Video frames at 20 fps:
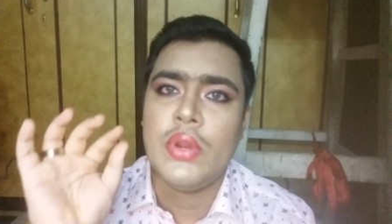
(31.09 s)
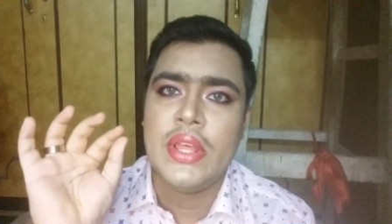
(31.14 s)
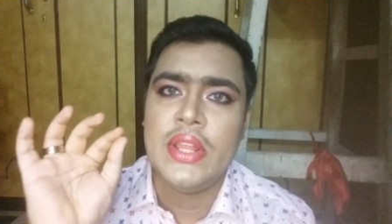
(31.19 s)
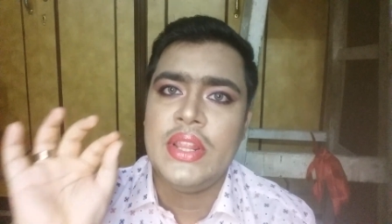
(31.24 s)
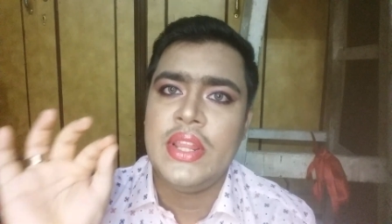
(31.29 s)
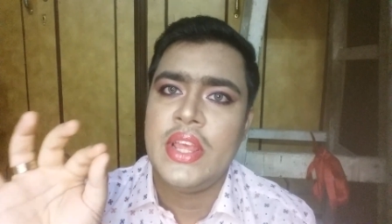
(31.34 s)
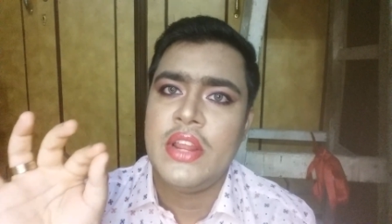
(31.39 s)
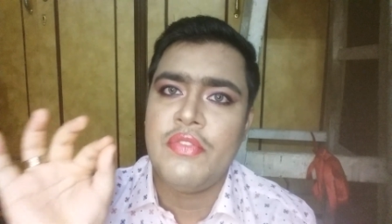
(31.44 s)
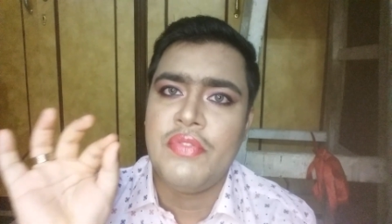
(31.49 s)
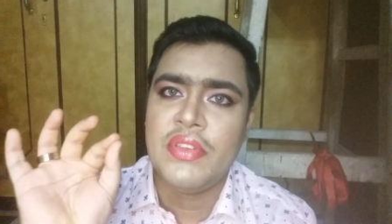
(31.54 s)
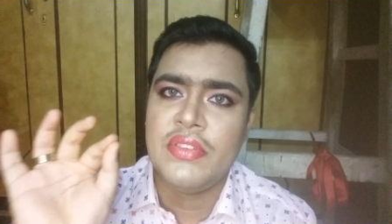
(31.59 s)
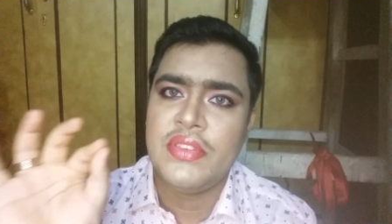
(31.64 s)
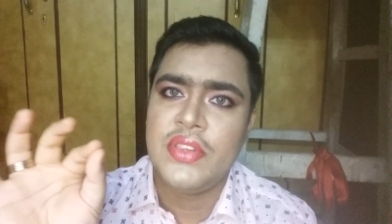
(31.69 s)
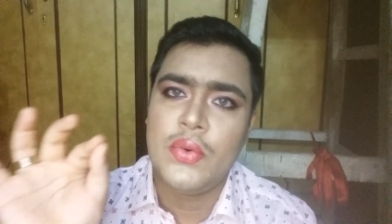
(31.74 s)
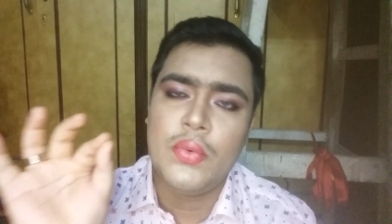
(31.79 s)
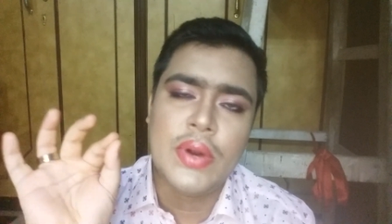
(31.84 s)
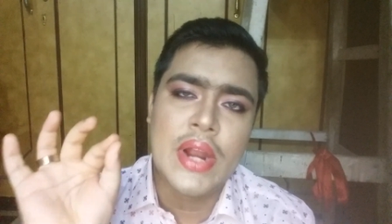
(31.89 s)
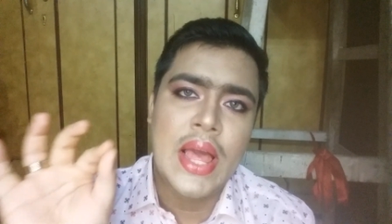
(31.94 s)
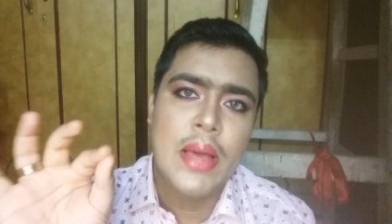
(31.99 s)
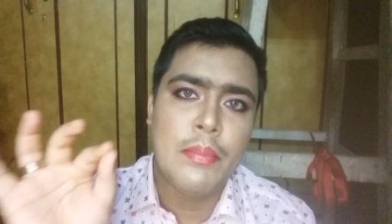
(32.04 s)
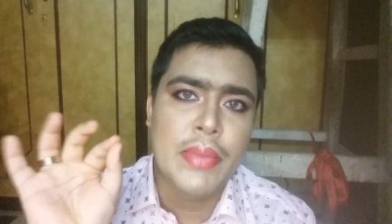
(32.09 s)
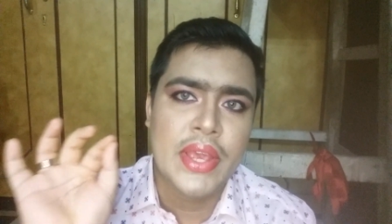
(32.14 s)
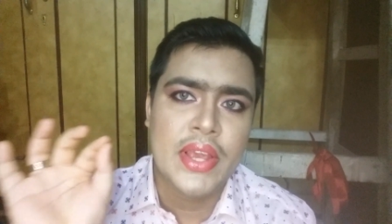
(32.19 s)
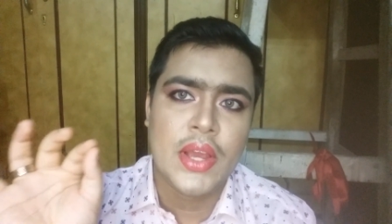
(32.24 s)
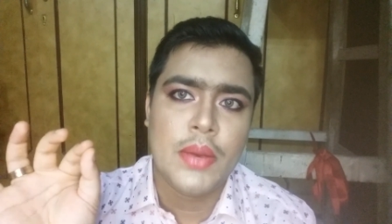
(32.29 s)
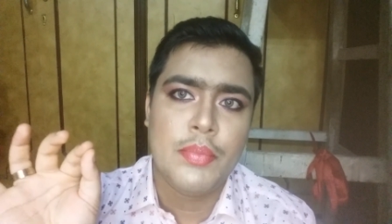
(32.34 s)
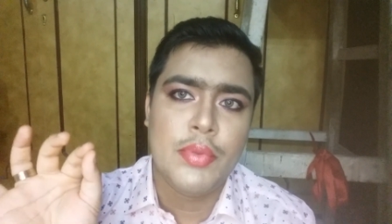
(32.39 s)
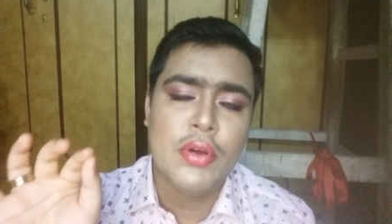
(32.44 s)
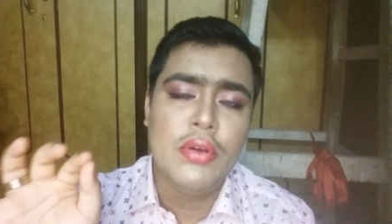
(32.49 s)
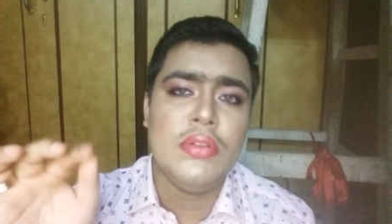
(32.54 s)
ஒரு இந்தியன் ஃபெஸ்டிவ் கிளாம்
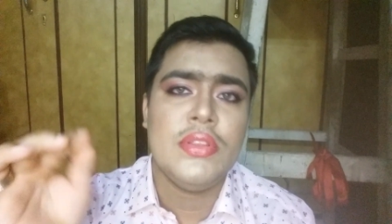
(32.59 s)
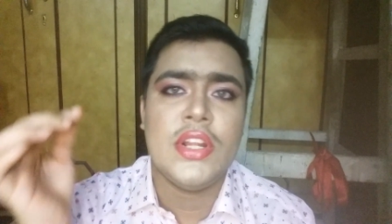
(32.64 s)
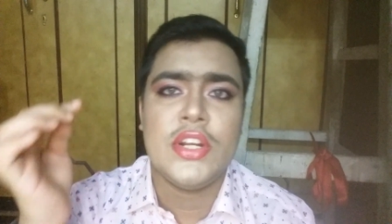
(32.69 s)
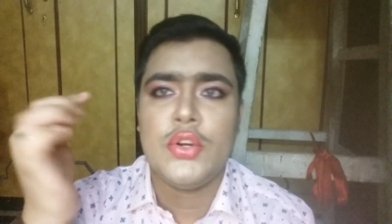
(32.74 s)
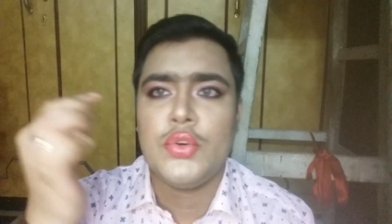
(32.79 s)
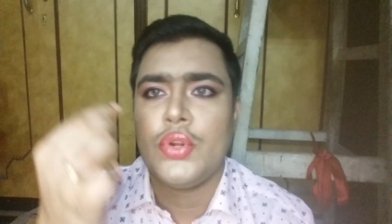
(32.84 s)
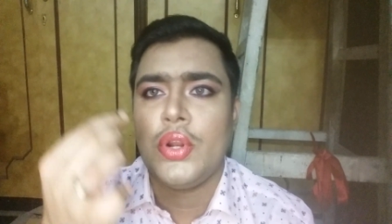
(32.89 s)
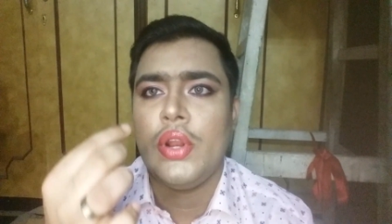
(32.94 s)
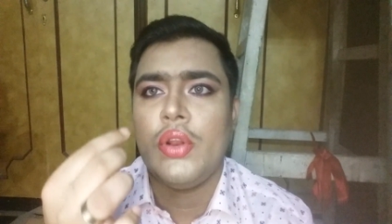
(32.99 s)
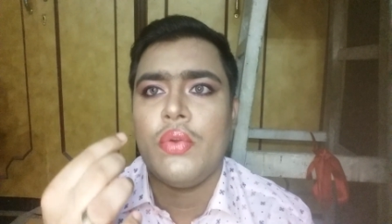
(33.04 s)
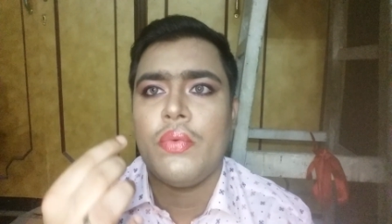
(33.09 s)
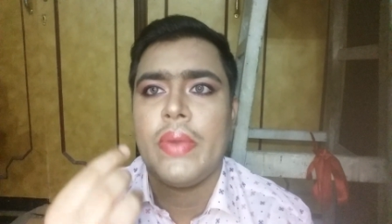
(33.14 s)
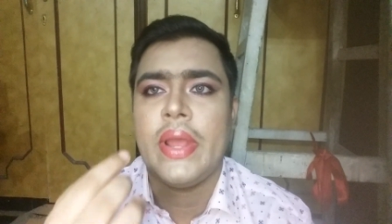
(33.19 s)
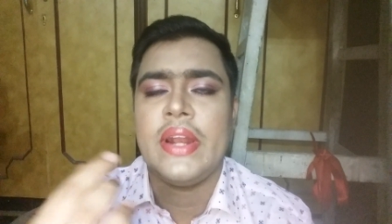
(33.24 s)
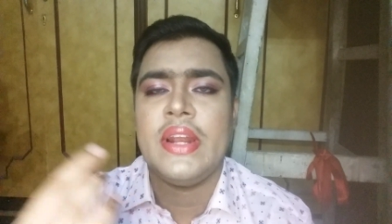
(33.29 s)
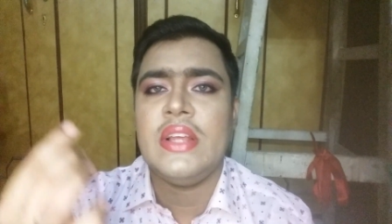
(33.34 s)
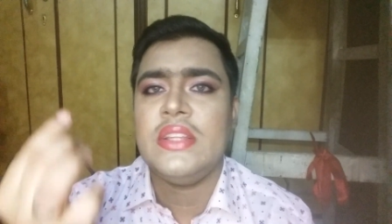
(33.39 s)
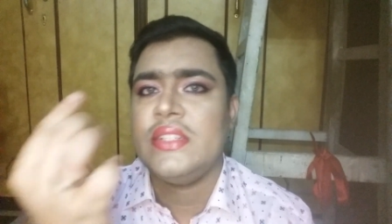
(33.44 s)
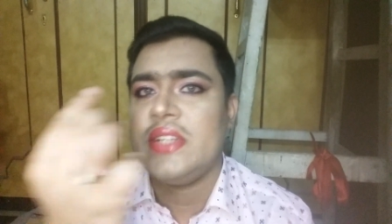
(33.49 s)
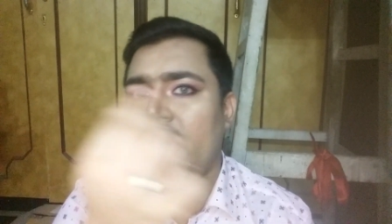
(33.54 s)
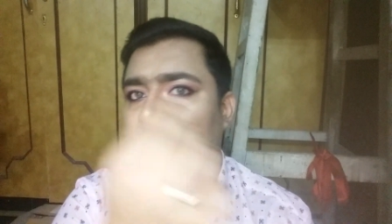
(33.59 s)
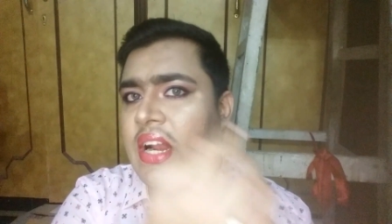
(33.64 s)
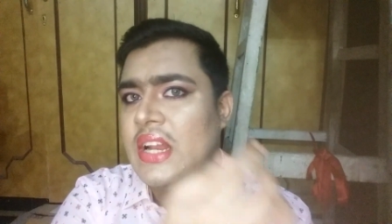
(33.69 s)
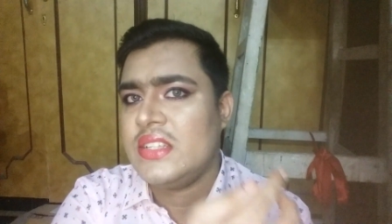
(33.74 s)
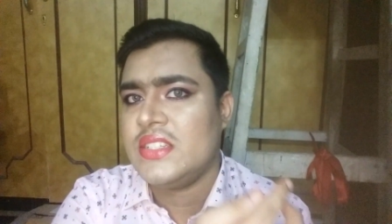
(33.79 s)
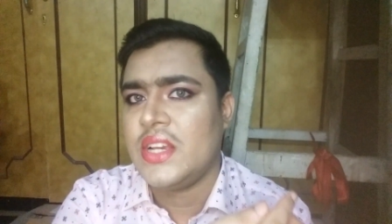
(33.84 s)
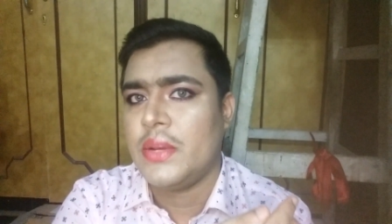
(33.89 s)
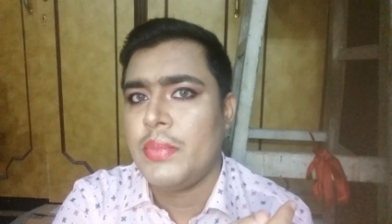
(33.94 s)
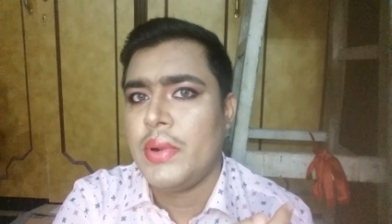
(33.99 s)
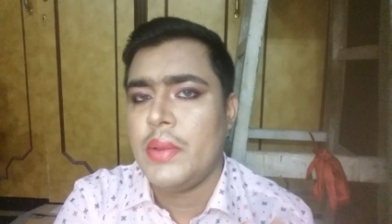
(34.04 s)
மேக்கப் லுக் இந்த டுட்டோரியல் உங்களுக்கு வேண்டாம்
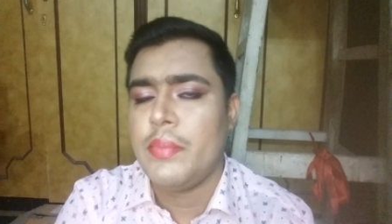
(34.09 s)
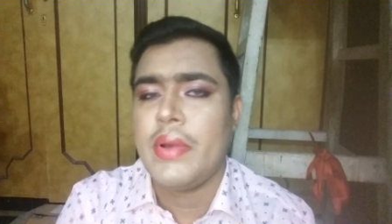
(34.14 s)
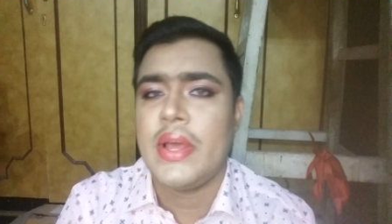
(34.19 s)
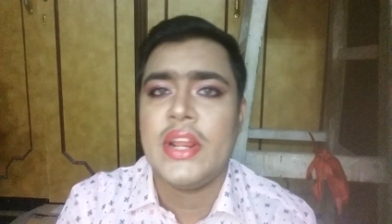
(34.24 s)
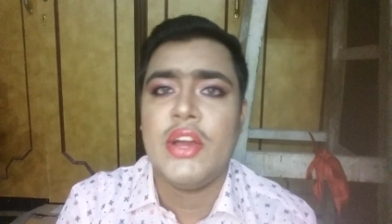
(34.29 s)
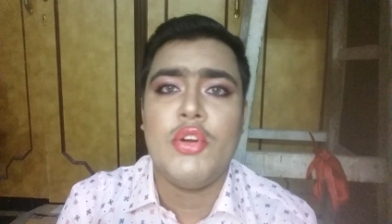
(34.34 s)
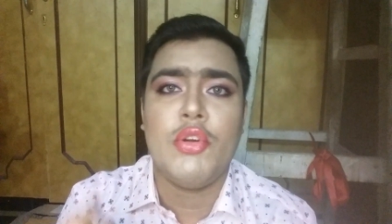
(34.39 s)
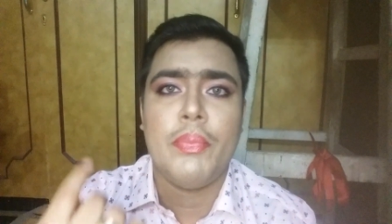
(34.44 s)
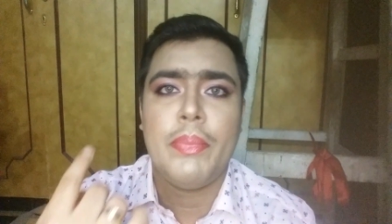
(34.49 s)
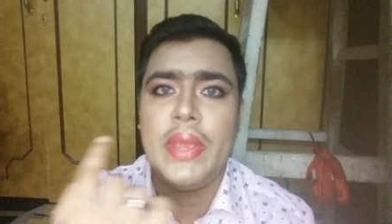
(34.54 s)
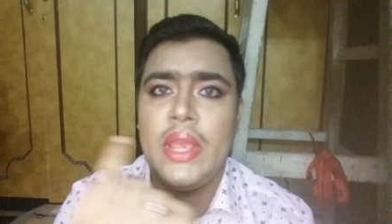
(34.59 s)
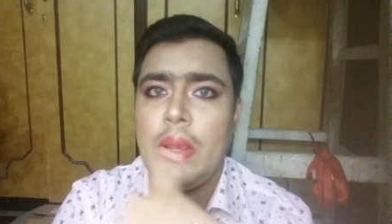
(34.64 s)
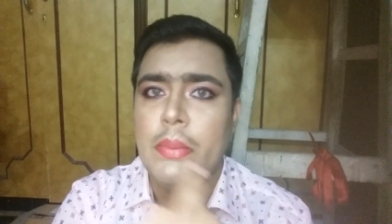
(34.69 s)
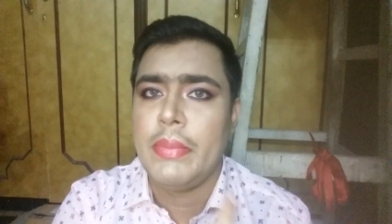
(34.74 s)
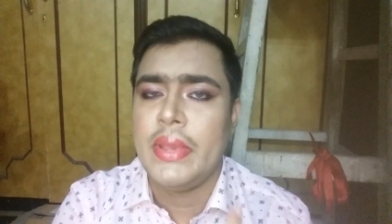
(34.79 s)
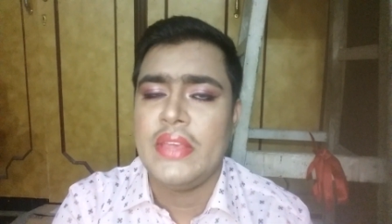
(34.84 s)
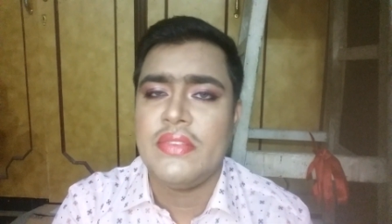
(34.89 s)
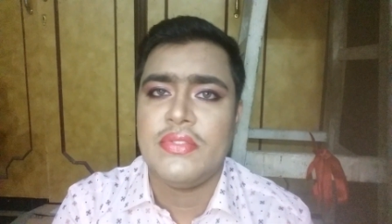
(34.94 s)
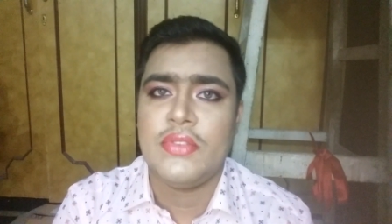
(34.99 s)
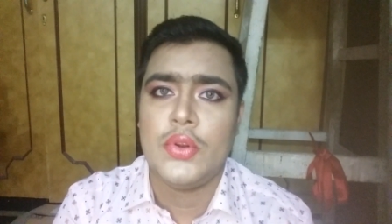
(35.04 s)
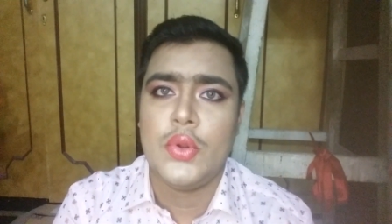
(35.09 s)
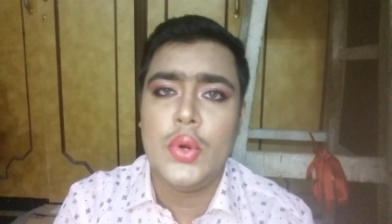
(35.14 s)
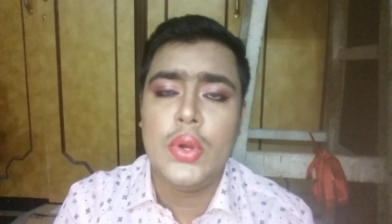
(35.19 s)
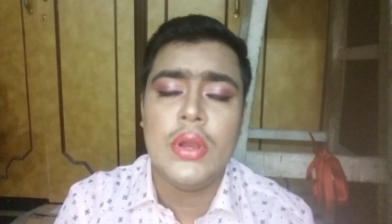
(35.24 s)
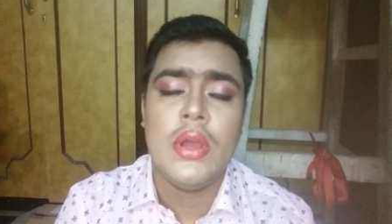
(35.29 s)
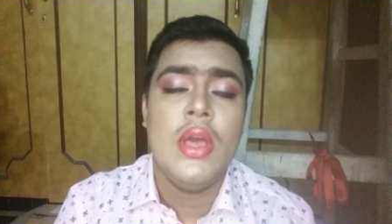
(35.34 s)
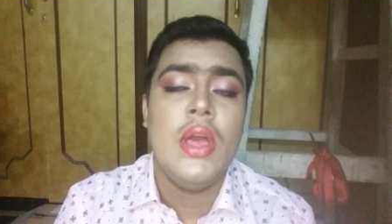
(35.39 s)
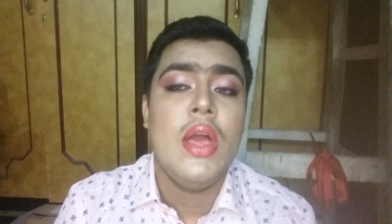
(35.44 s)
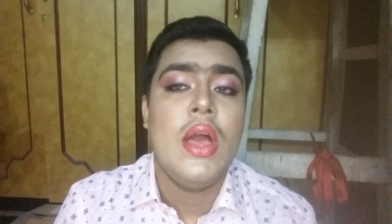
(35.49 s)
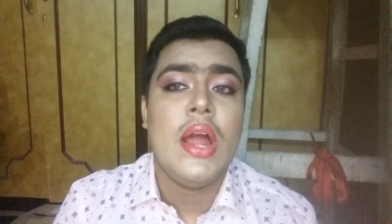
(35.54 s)
சேனலை செக் பண்ணி பாருங்கள் ஒரு பிங்க் பேஸ்டு
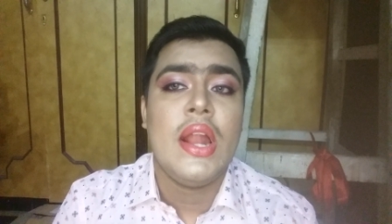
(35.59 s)
லுக்